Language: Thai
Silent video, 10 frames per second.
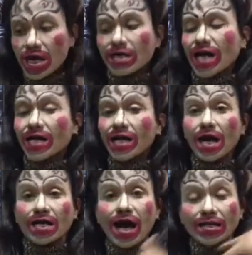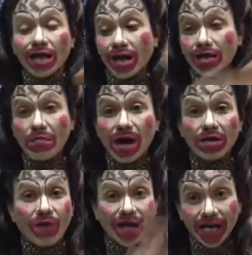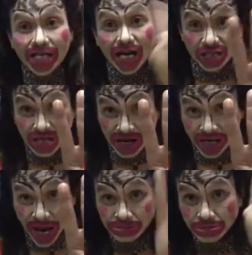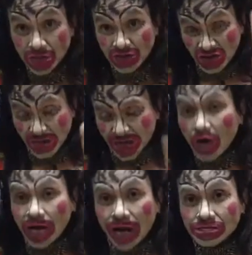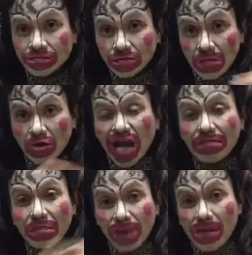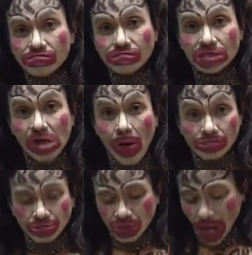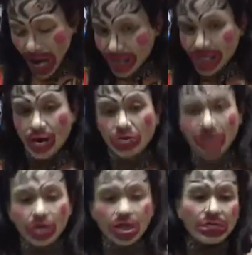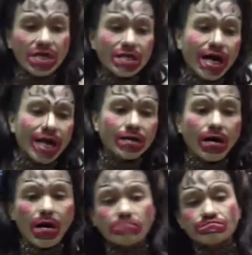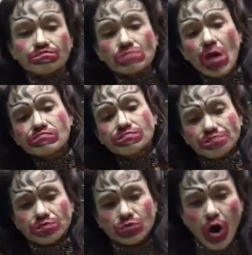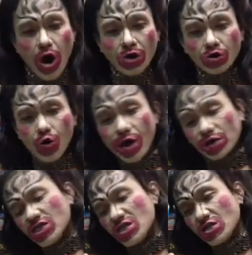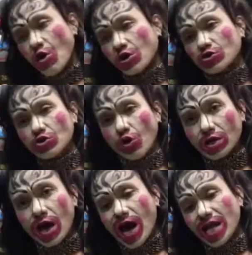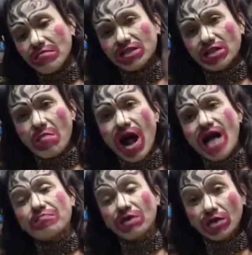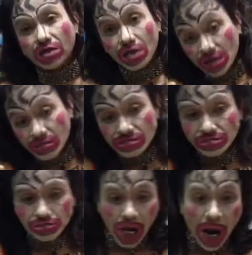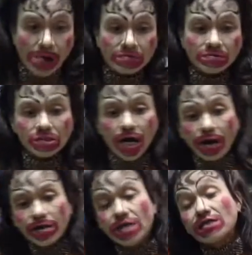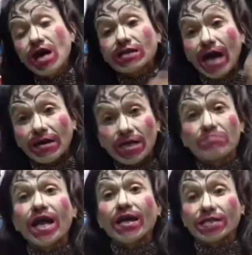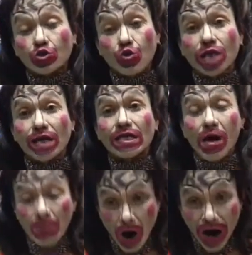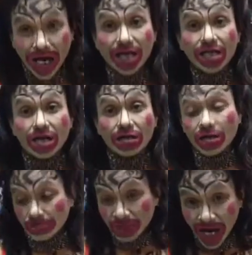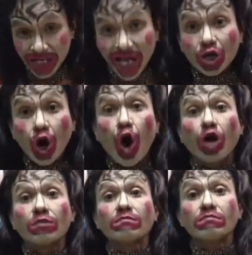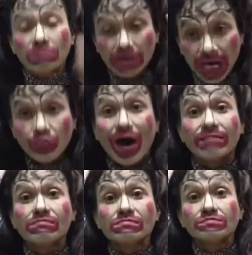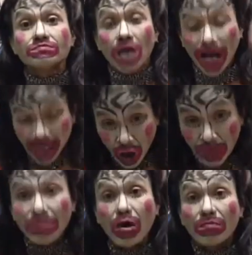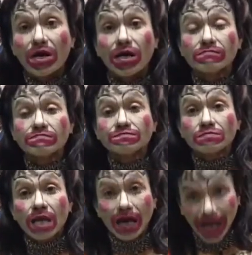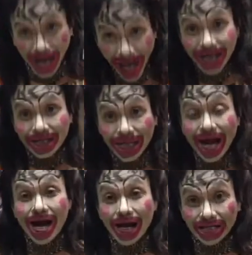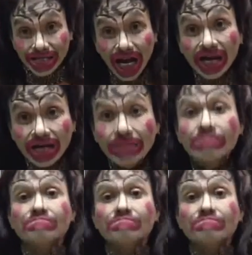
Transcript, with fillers: คืออาการขั้นแรก การทานเข้าไปวันแรกให้ทานสี่เม็ดนะสี่เม็ดเท่านั้นพอทานไปปั๊บอาการของท่านก็จะมีอาการอ่าท้องร่วงที่หดตดหายไม่สบายผื่นขึ้นอ่าน่นี่คืออาการเริ่มแรกจะตกใจ เพราะอาการนี้เกิดขึ้น ให้ท่านนอนหนึ่งวัน ให้ท่านนอนพักผ่อนไปเลย และถ้าตื่น